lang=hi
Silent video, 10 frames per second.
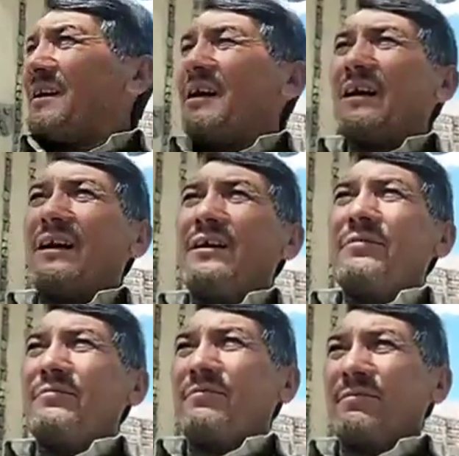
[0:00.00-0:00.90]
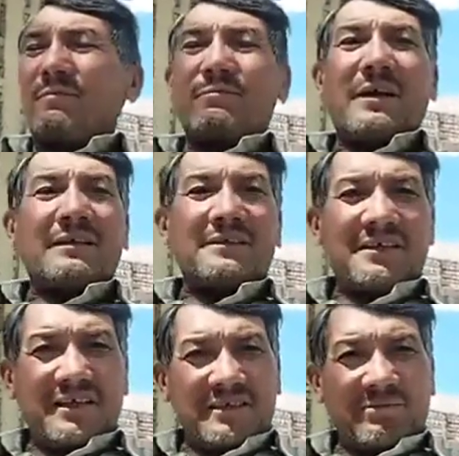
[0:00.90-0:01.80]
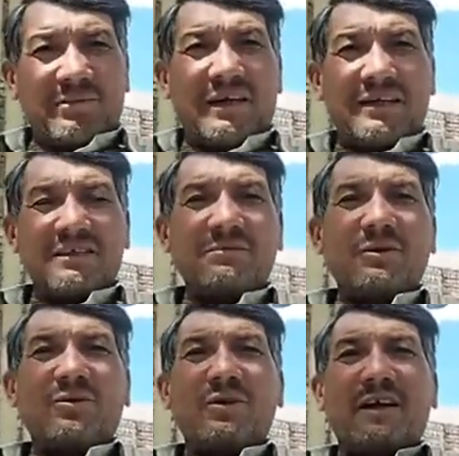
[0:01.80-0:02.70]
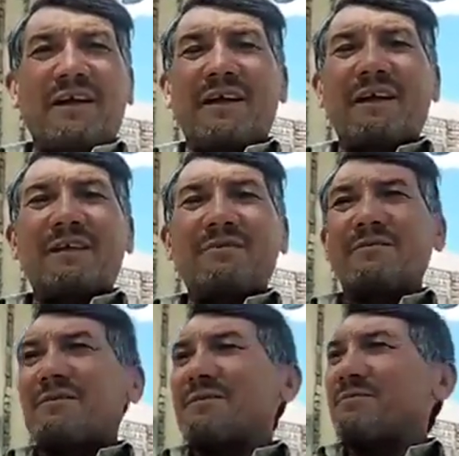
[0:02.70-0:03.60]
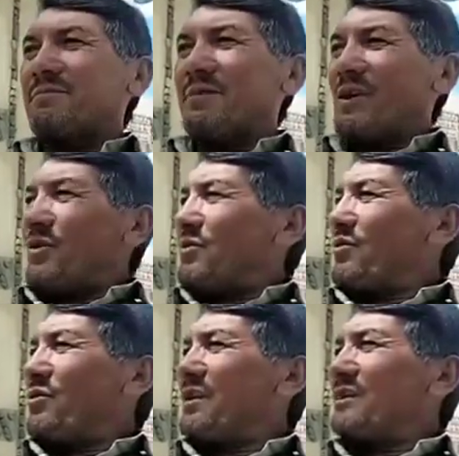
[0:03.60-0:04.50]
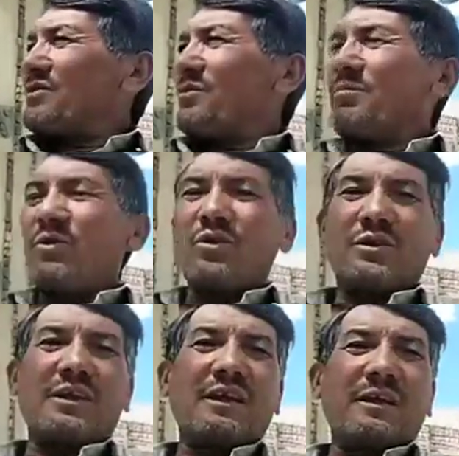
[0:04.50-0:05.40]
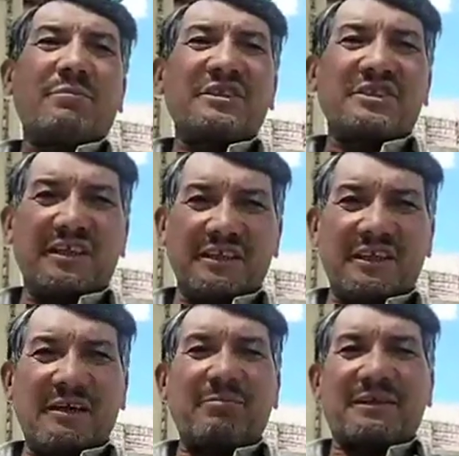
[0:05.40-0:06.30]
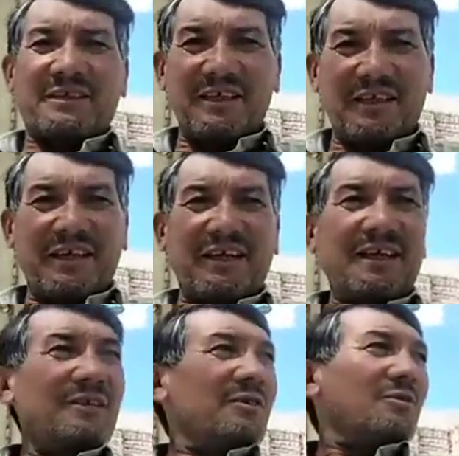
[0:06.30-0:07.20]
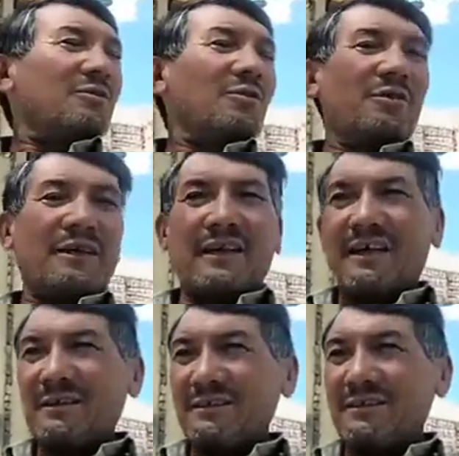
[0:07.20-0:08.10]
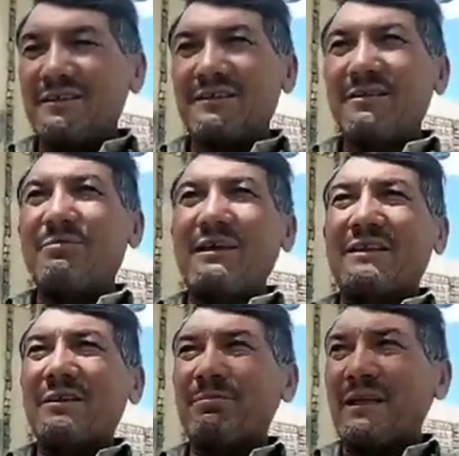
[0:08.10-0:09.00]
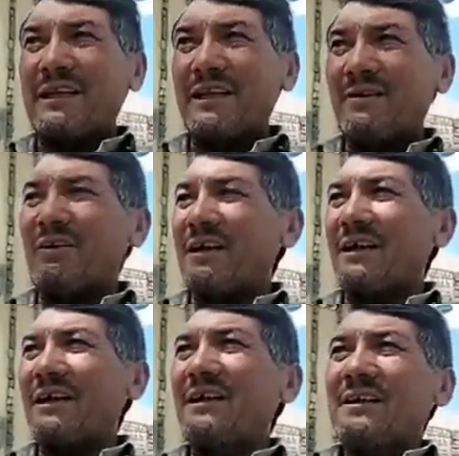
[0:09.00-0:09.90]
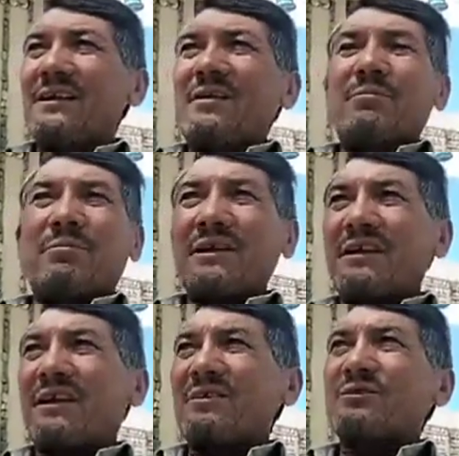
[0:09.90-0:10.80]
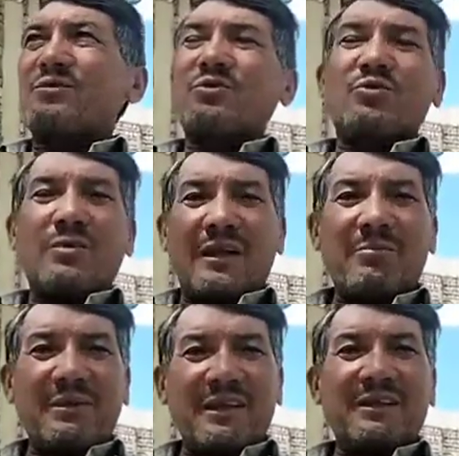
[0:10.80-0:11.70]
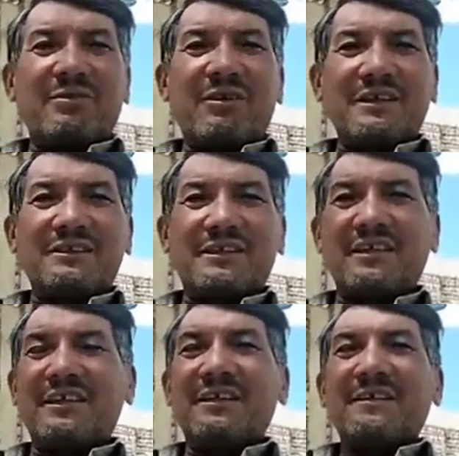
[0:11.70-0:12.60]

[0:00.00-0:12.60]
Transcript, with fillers: आ, पाकिस्तान से बाहर से भी लोग आए हैं उन्होंने इसको बहुत ही अप्रिशिएट किया पसंद किया उन्होंने यहाँ से बस्ती बले वगैरह पी कर इसको दोबारा पीने की ख्वाहिश की